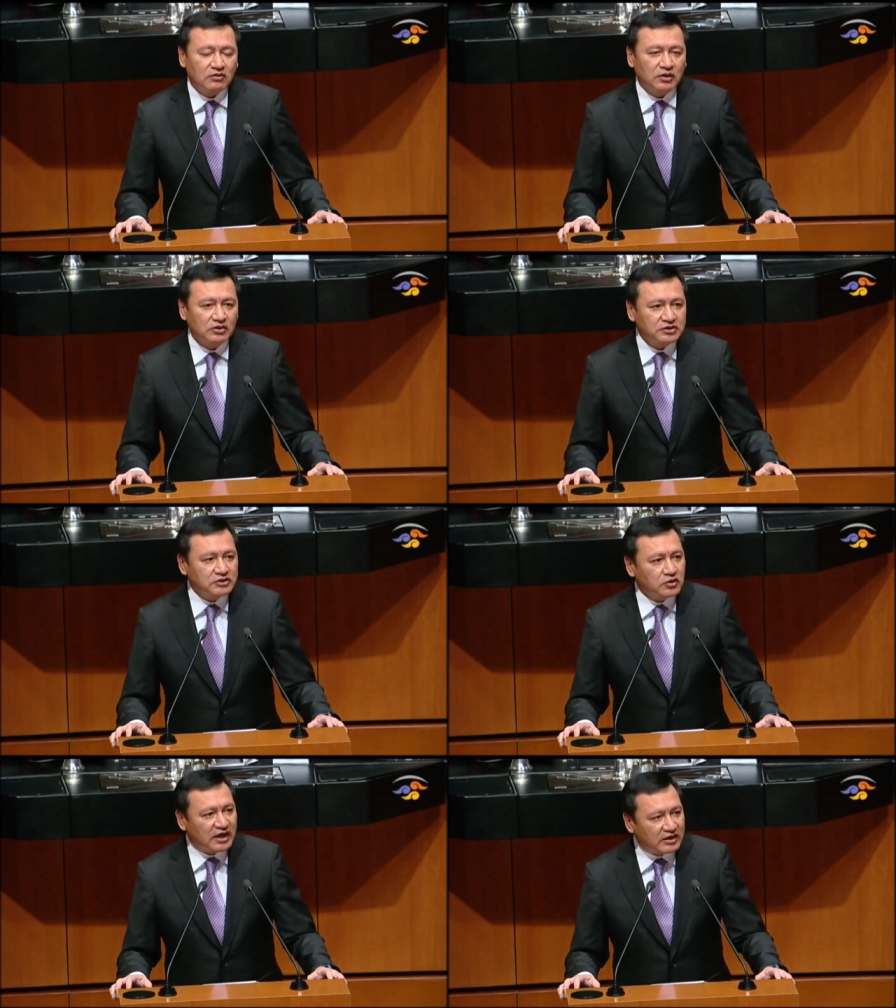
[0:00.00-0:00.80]
cuando se
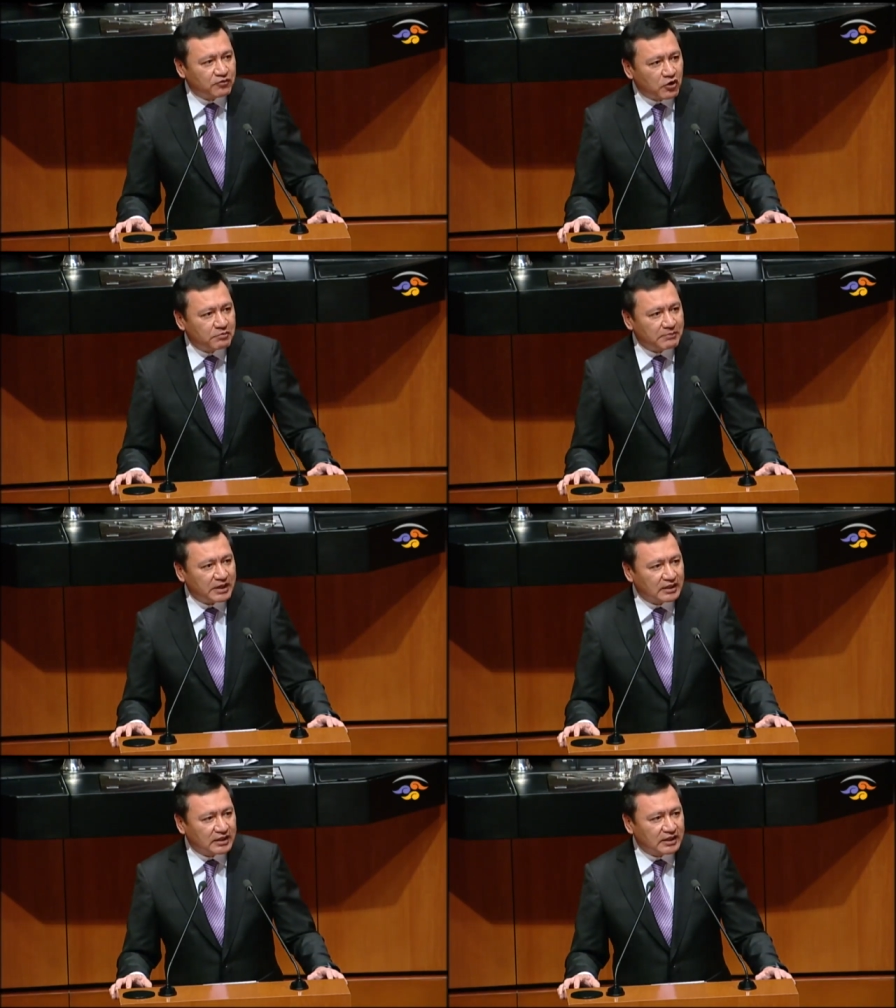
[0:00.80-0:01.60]
hizo la reforma
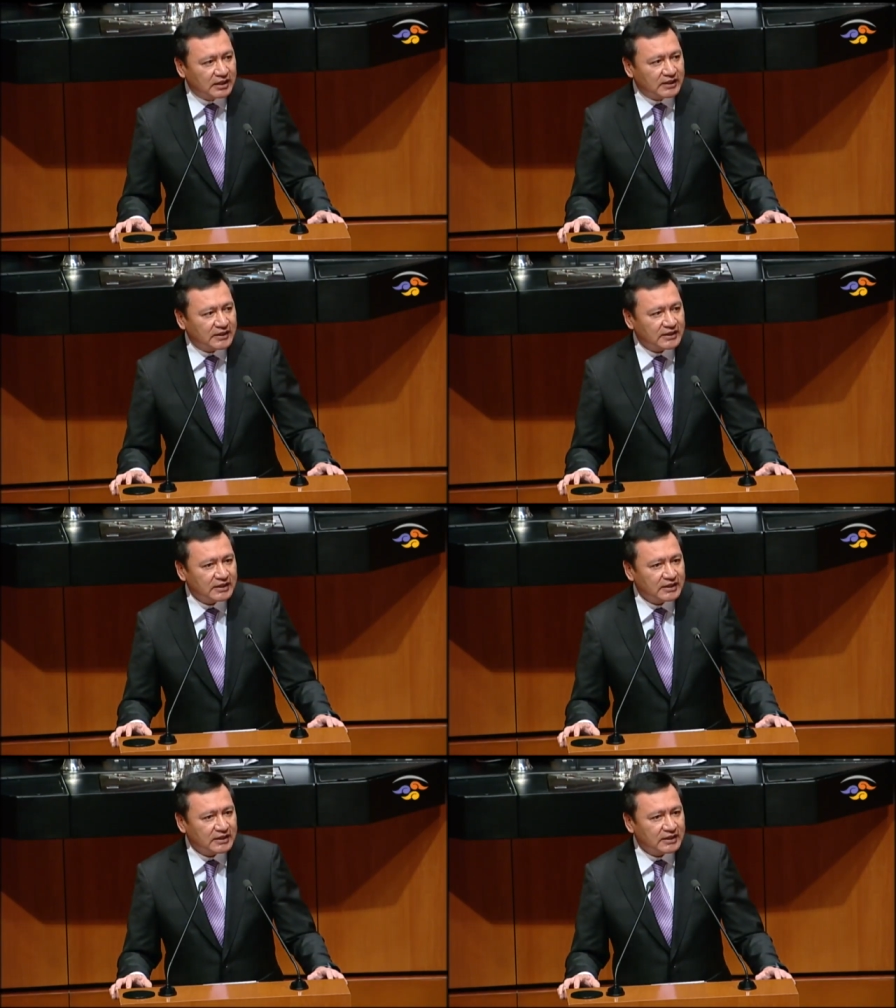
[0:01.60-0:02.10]
para que